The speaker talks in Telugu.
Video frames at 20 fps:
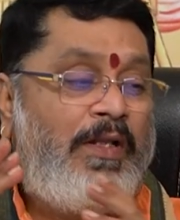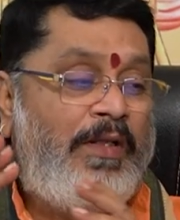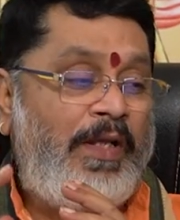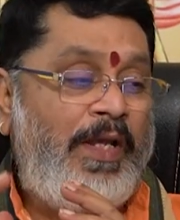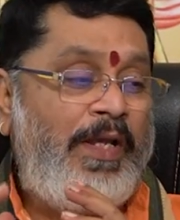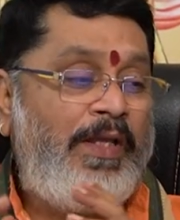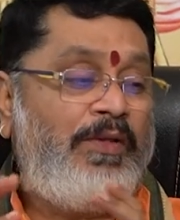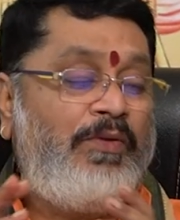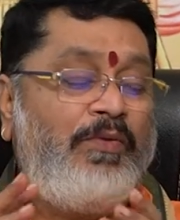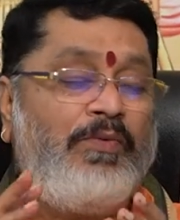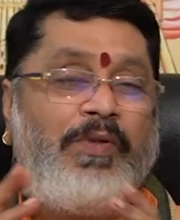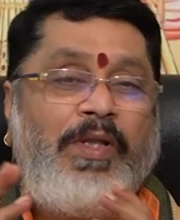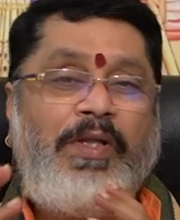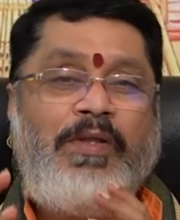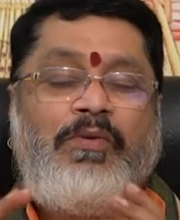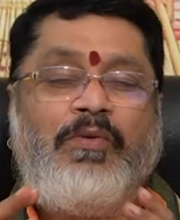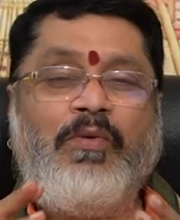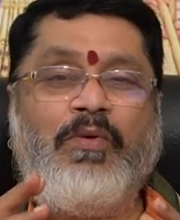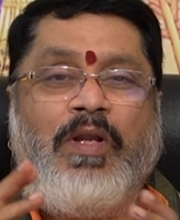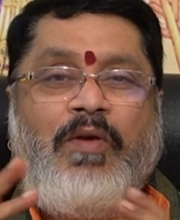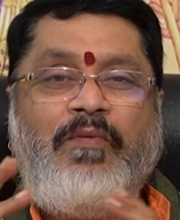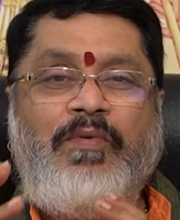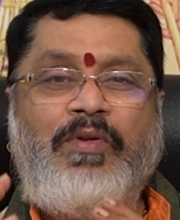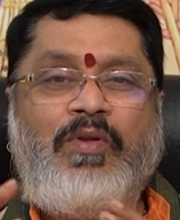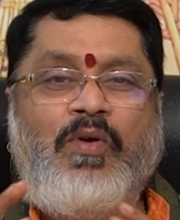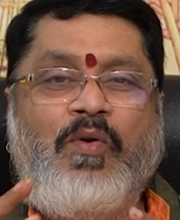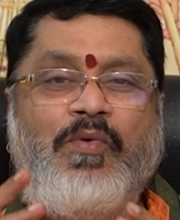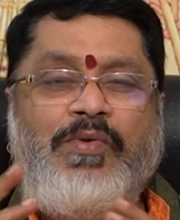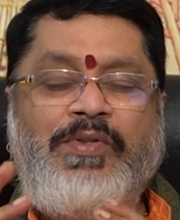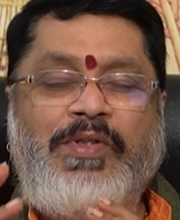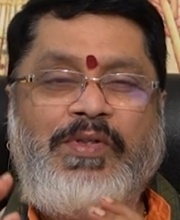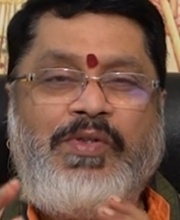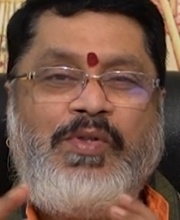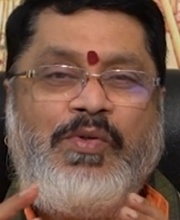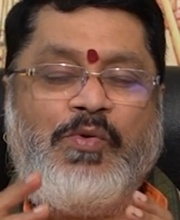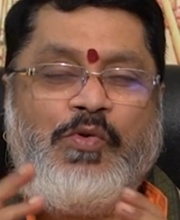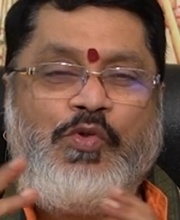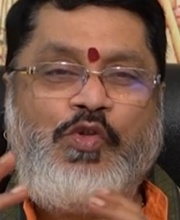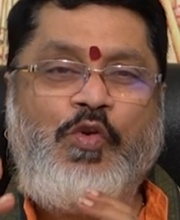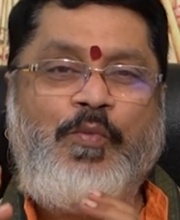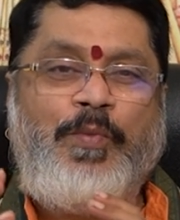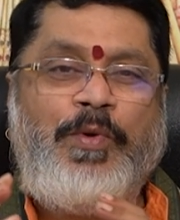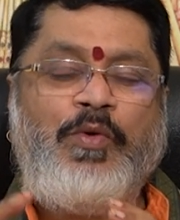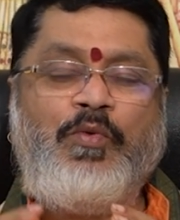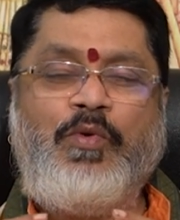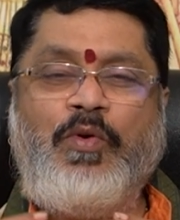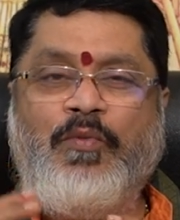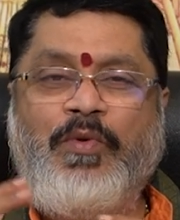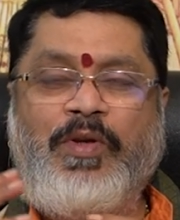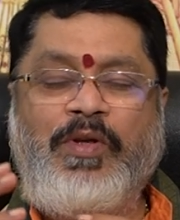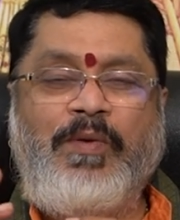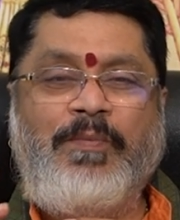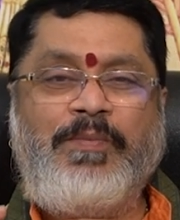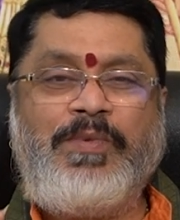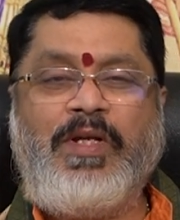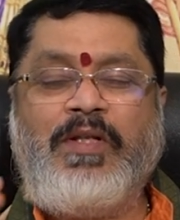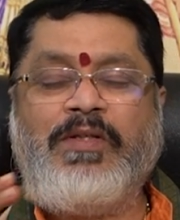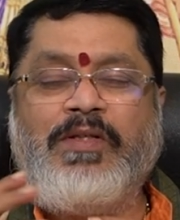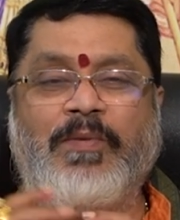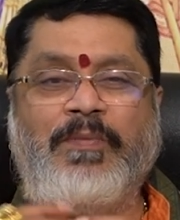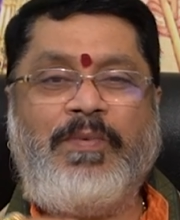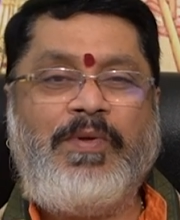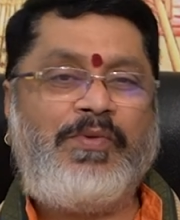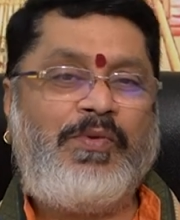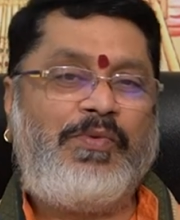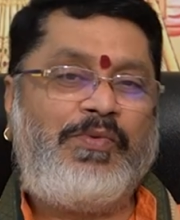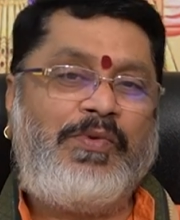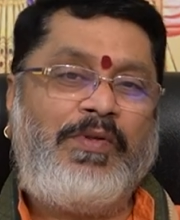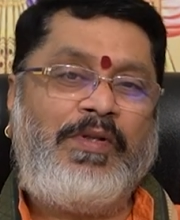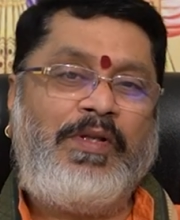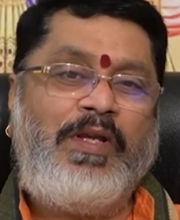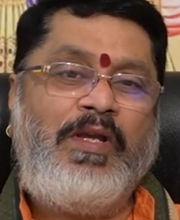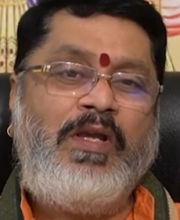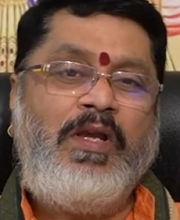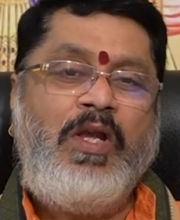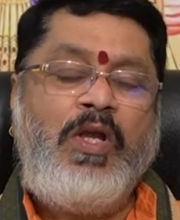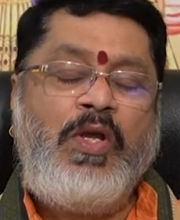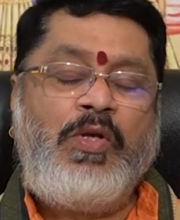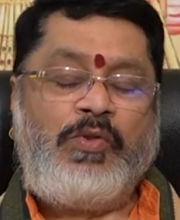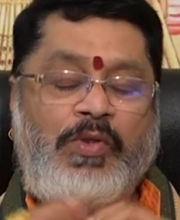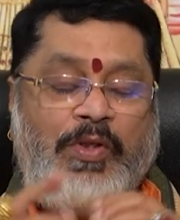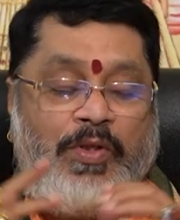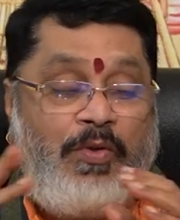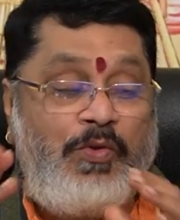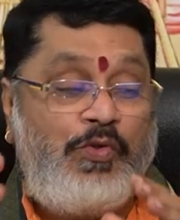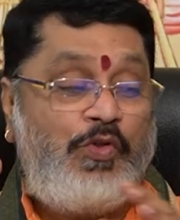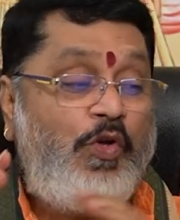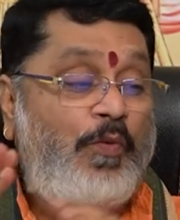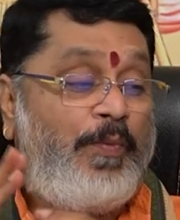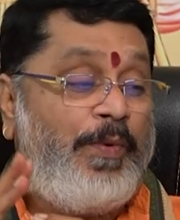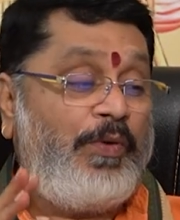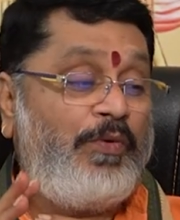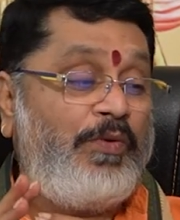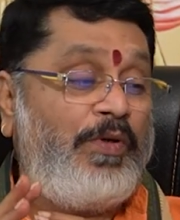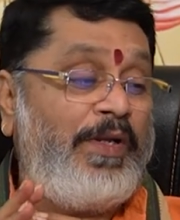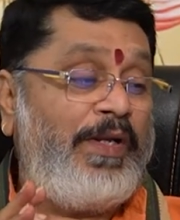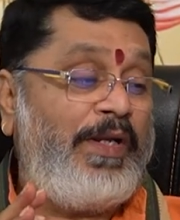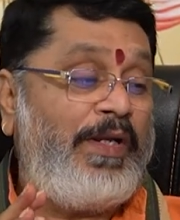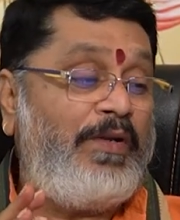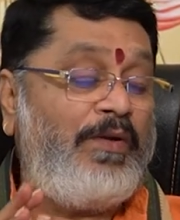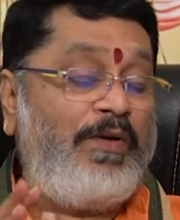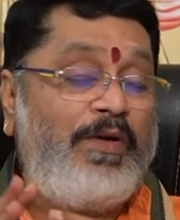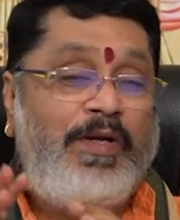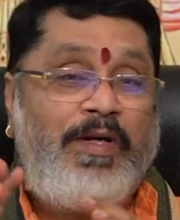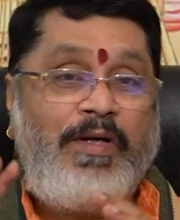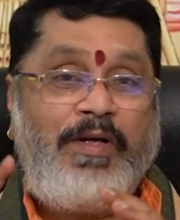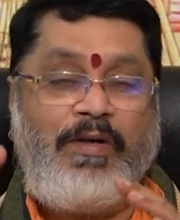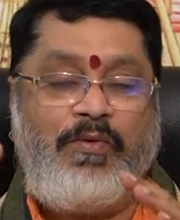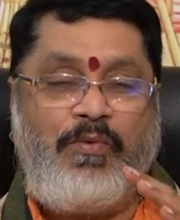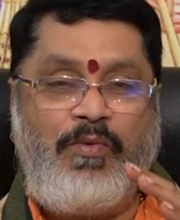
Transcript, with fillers: నైన్త్ టెన్త్ లెవెన్త్ హౌసెస్ని దృష్టిలో పెట్టుకుని కొన్ని అంశాలు చెప్పాల్సి వస్తుంది సో అది దృష్టిలో పెట్టుకుని అంటే